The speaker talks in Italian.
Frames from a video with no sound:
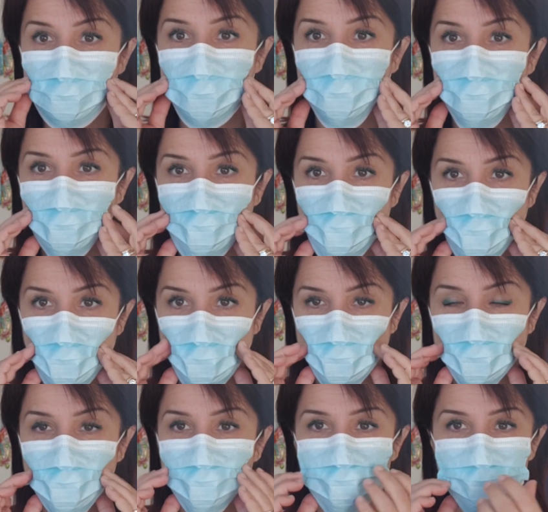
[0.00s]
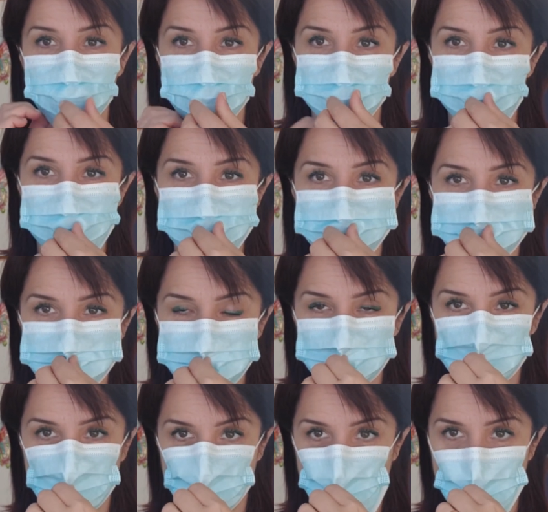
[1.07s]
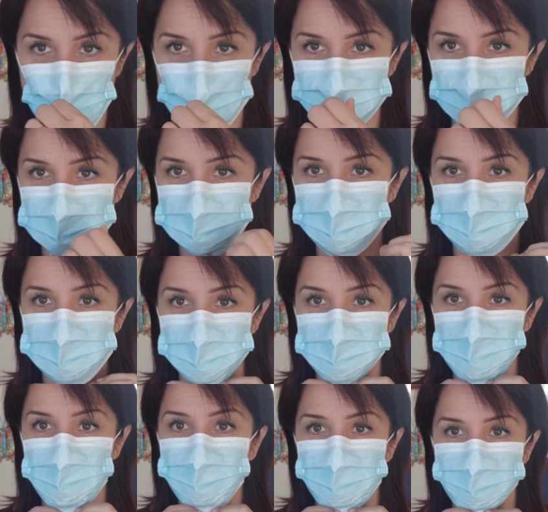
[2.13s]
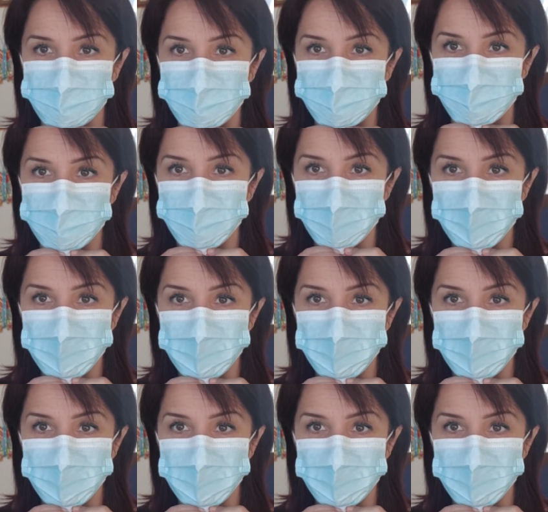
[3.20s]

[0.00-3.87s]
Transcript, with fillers: bene, ecco che si crea una sorta di bolla,